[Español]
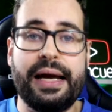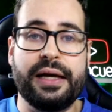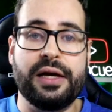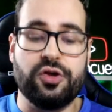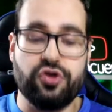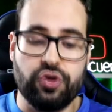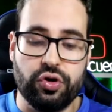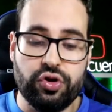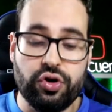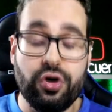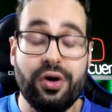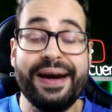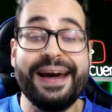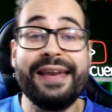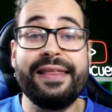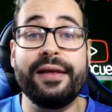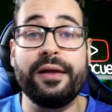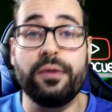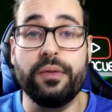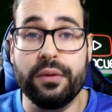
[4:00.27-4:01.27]
han hecho, yo
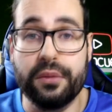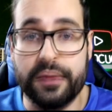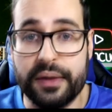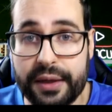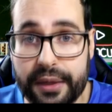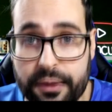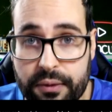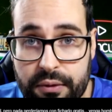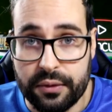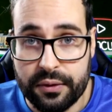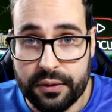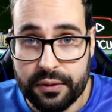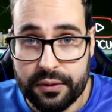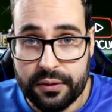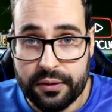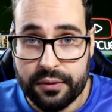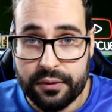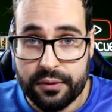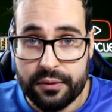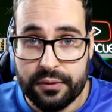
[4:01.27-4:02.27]
he denunciado.
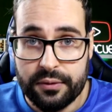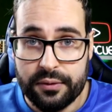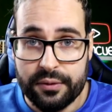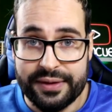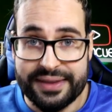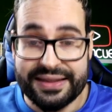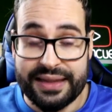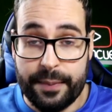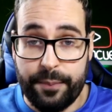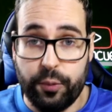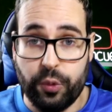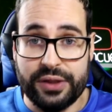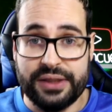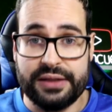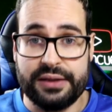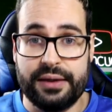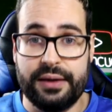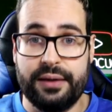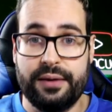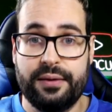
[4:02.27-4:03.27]
Está
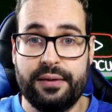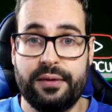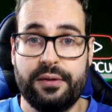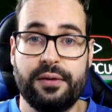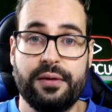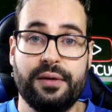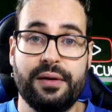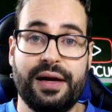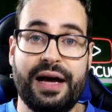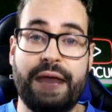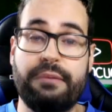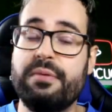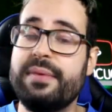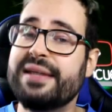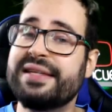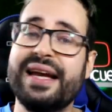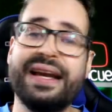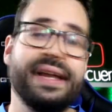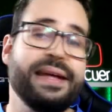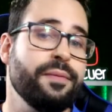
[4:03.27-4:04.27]
puesta. A mí
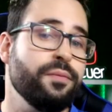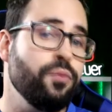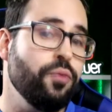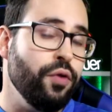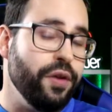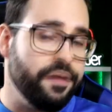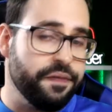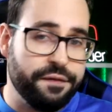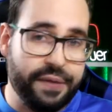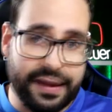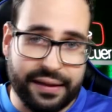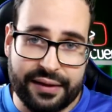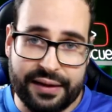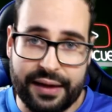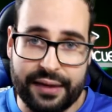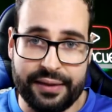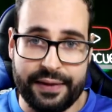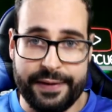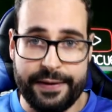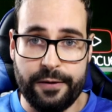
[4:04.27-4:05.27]
me sale muy
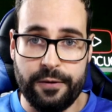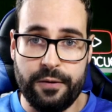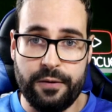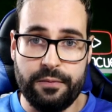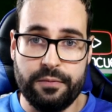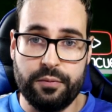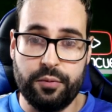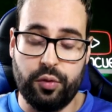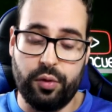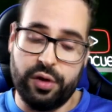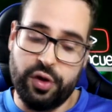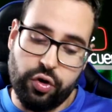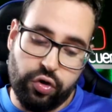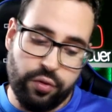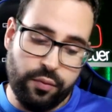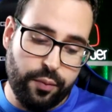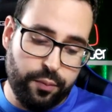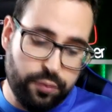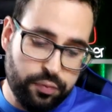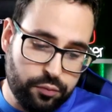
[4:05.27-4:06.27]
fácil hacerlo, como yo
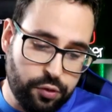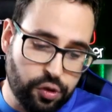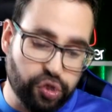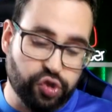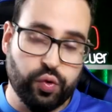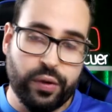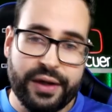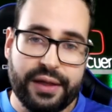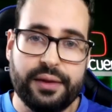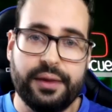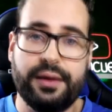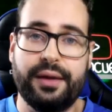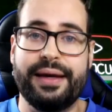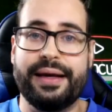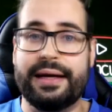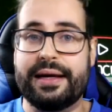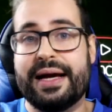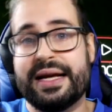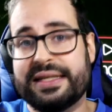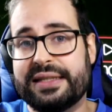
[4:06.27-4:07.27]
por suerte
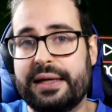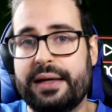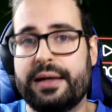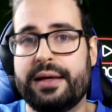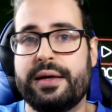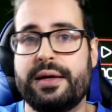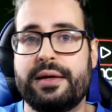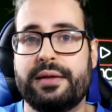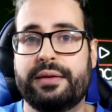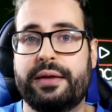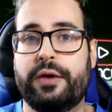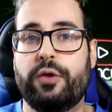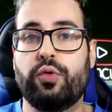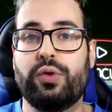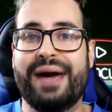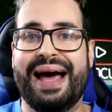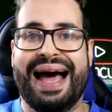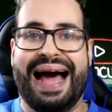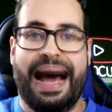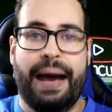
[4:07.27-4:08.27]
en casa tengo
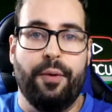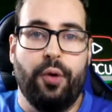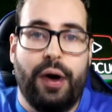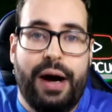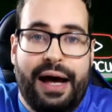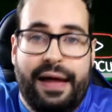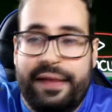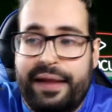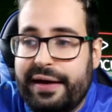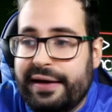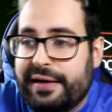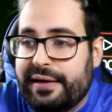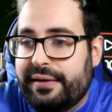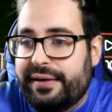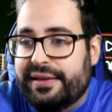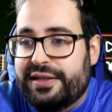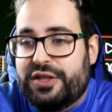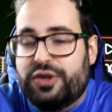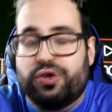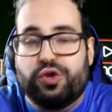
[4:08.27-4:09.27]
una abogada y
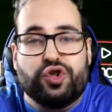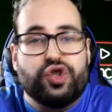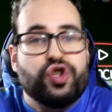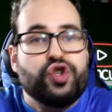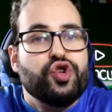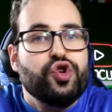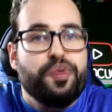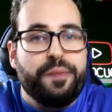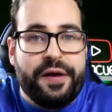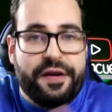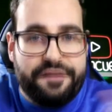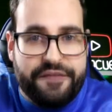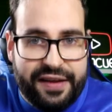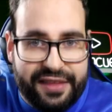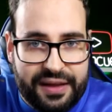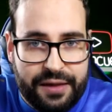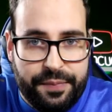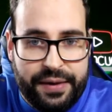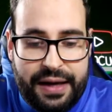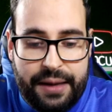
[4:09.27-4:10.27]
esto es súper
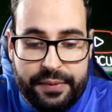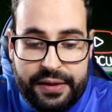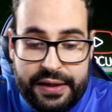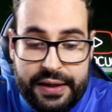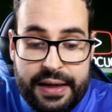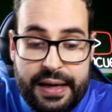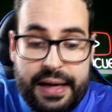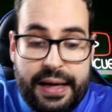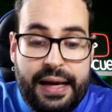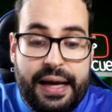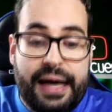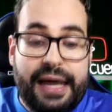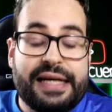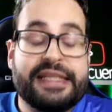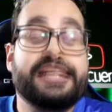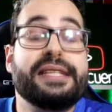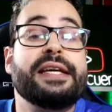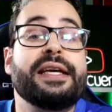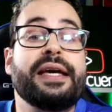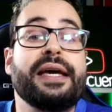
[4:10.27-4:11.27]
fácil para mí.
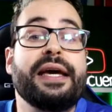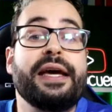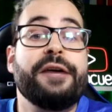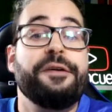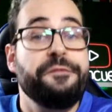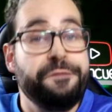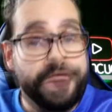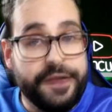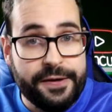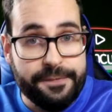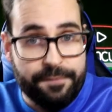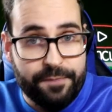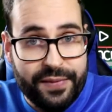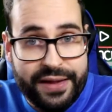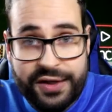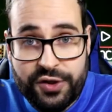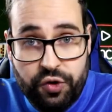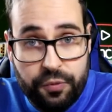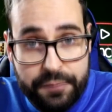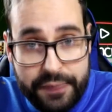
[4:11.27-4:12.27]
Así que, en fin,
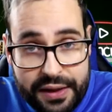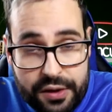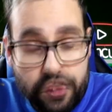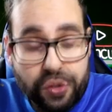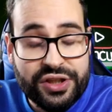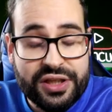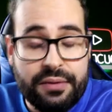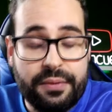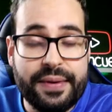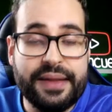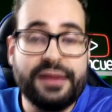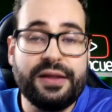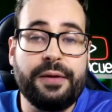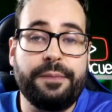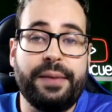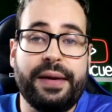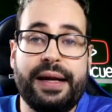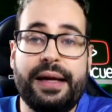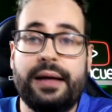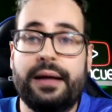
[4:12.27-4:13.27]
es un vídeo
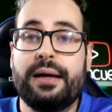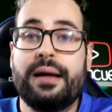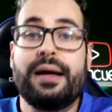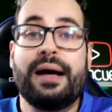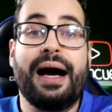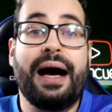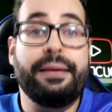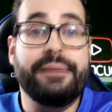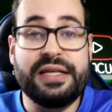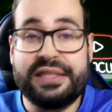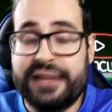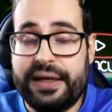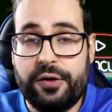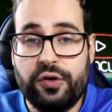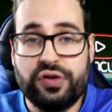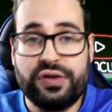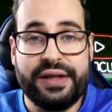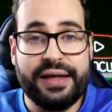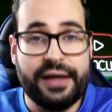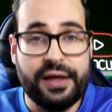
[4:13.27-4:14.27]
simplemente para
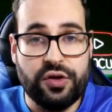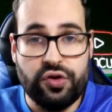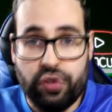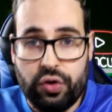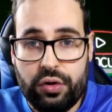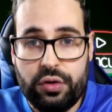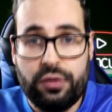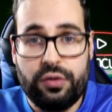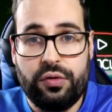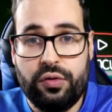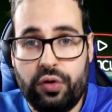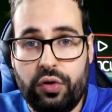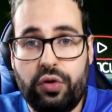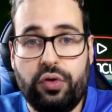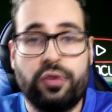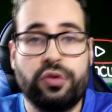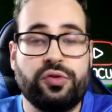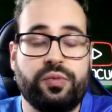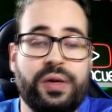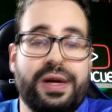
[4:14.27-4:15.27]
avisaros de que yo
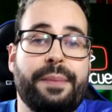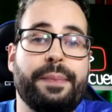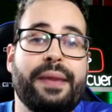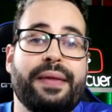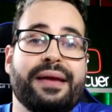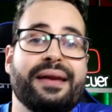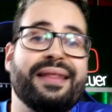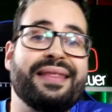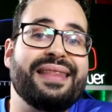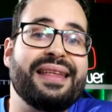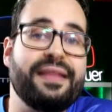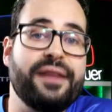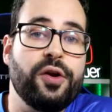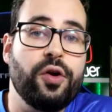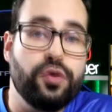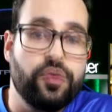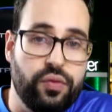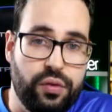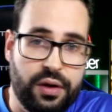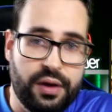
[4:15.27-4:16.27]
no os voy a pedir
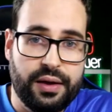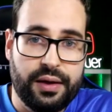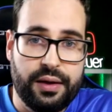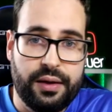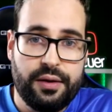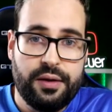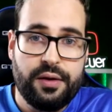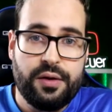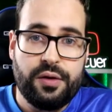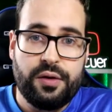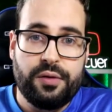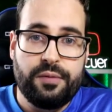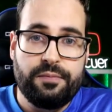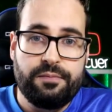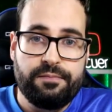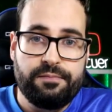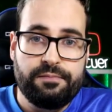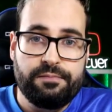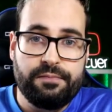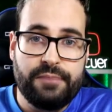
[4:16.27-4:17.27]
dinero nunca.
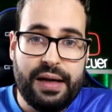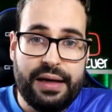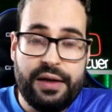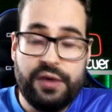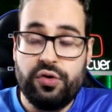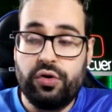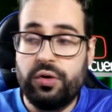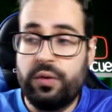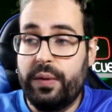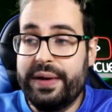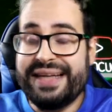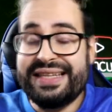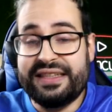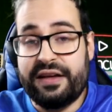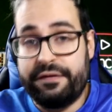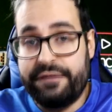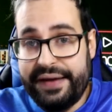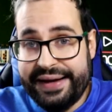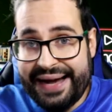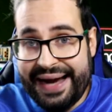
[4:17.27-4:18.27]
¿Vale? Yo no voy a
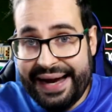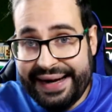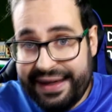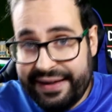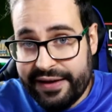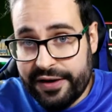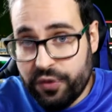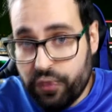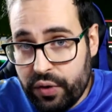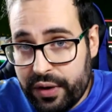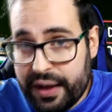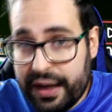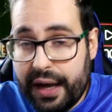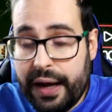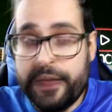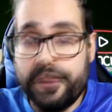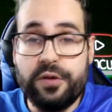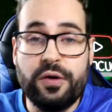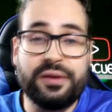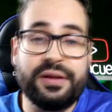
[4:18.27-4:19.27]
estafar a nadie
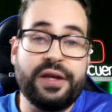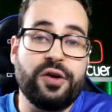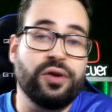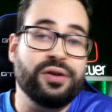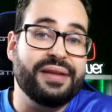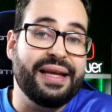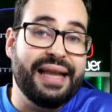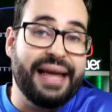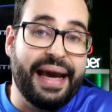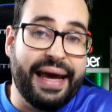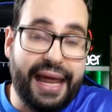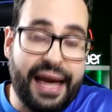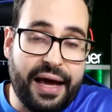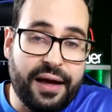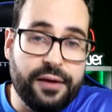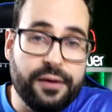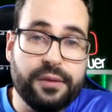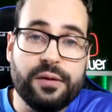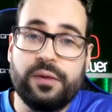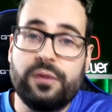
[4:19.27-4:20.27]
nunca, no tengo
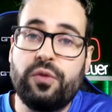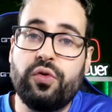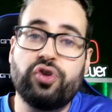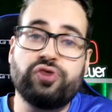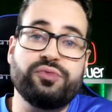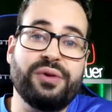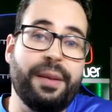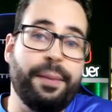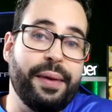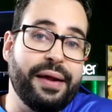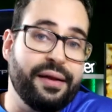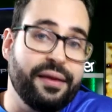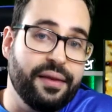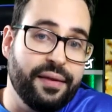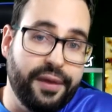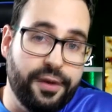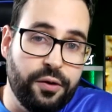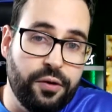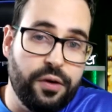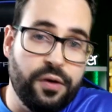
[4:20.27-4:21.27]
Telegram, no os voy a pedir
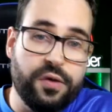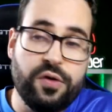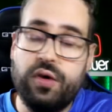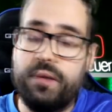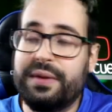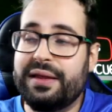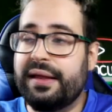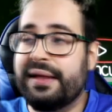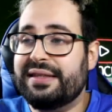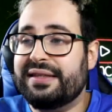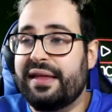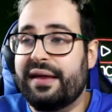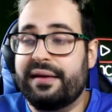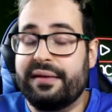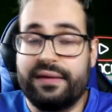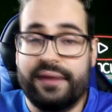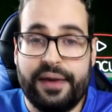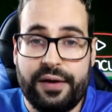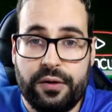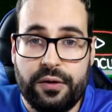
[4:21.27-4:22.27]
dinero, no me tenéis que
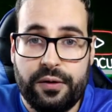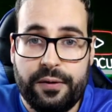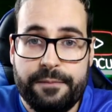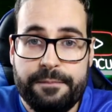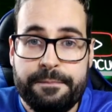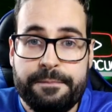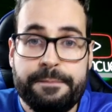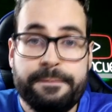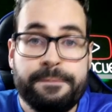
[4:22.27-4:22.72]
dar dinero.